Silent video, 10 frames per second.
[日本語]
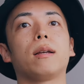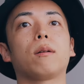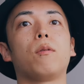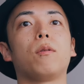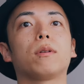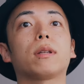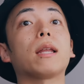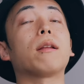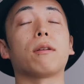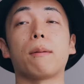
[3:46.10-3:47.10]
こう
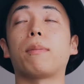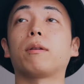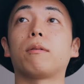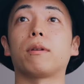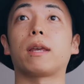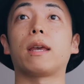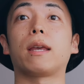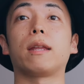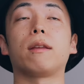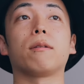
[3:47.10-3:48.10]
ただのねバトルの経
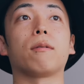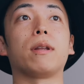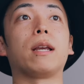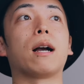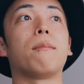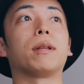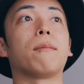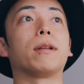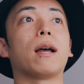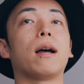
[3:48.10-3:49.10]
験でいうとリンカはまだ
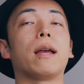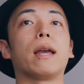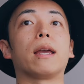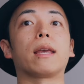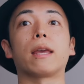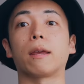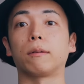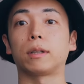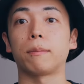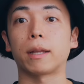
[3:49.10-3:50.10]
まだ、えー、経験
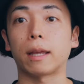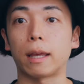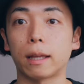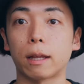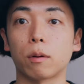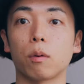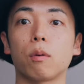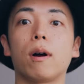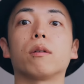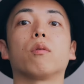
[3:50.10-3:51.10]
を積まなきゃいけないとこ
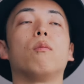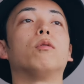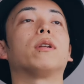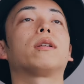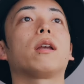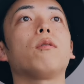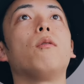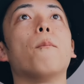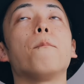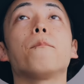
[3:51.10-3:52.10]
ろはあると思うんですけ
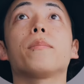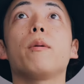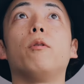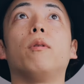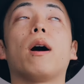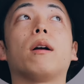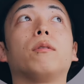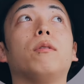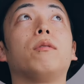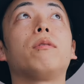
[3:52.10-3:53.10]
どでもあ
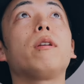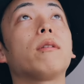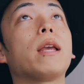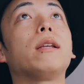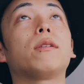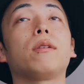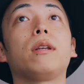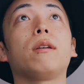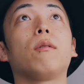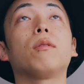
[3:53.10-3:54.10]
の振りをね一緒
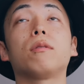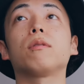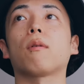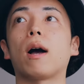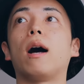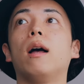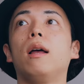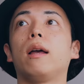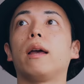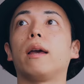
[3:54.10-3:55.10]
に踊るとか、
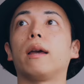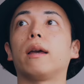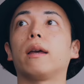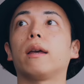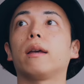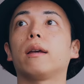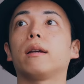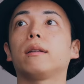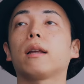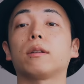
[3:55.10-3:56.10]

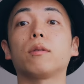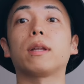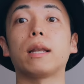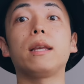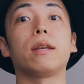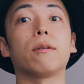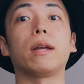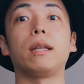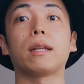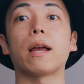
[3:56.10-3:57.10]
えー、なんかそういった臨機応
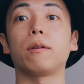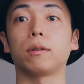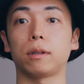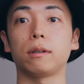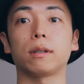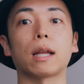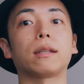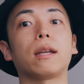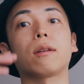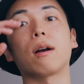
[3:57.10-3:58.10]
変に対応する
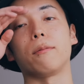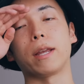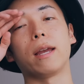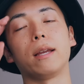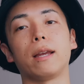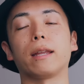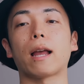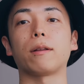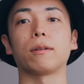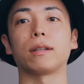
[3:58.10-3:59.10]
撮影とかもね
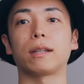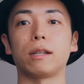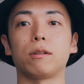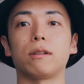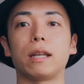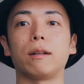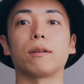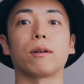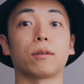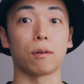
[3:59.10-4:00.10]
タイトなスケジュールでいろ
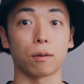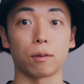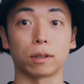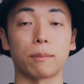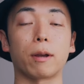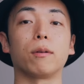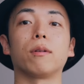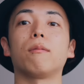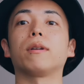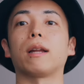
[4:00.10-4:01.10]
んなをこう詰め込ん
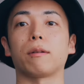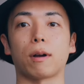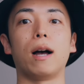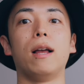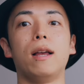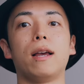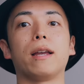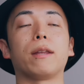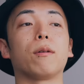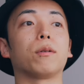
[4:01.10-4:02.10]
で覚えたりとか、
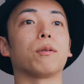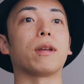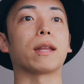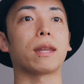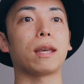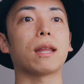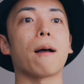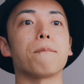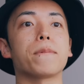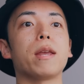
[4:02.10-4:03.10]
えー、っていうことをやってき
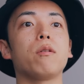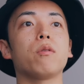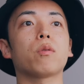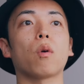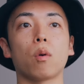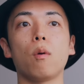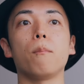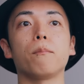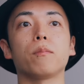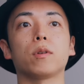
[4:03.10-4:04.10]
たっていうとこ
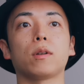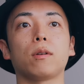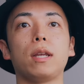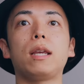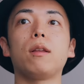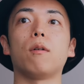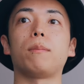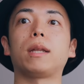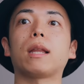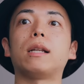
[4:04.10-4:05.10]
ろその息の
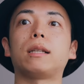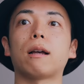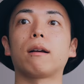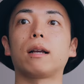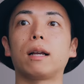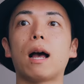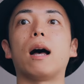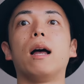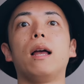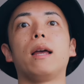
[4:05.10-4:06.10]
ぴったりさ
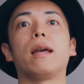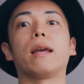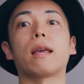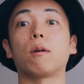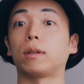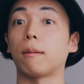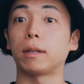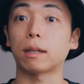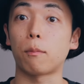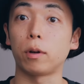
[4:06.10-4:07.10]
が、えー、結構差
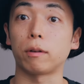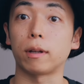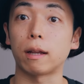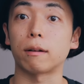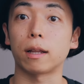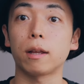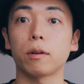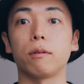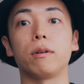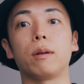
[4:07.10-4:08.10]
別化ポイントになるかな
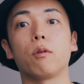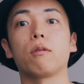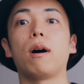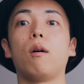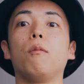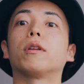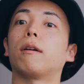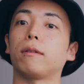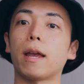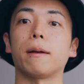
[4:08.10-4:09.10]
というふうに僕は思っ
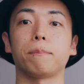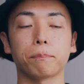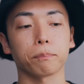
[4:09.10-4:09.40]
たので